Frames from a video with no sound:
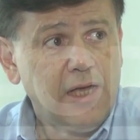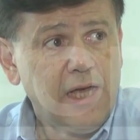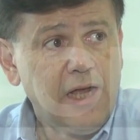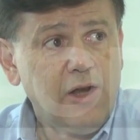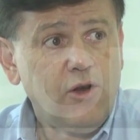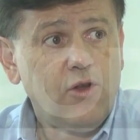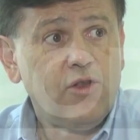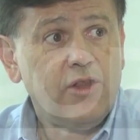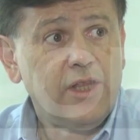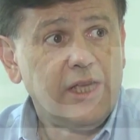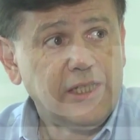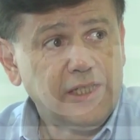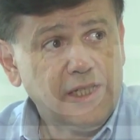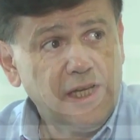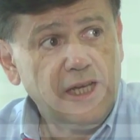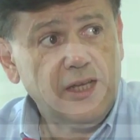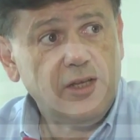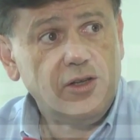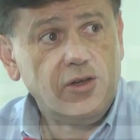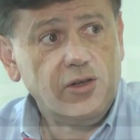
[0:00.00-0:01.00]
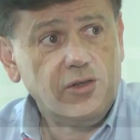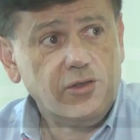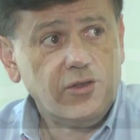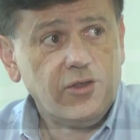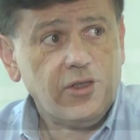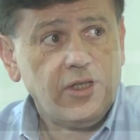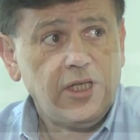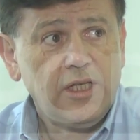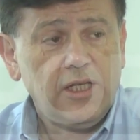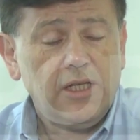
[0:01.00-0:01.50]
a los designios
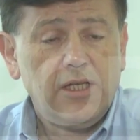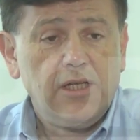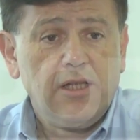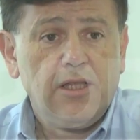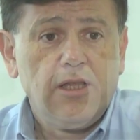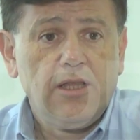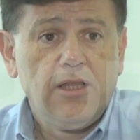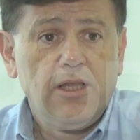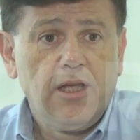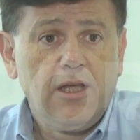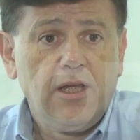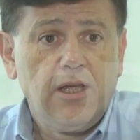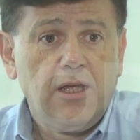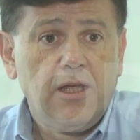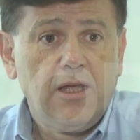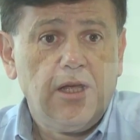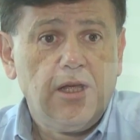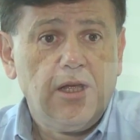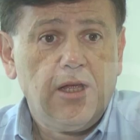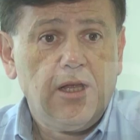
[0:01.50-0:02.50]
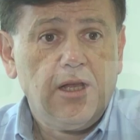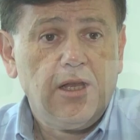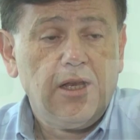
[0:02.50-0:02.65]
de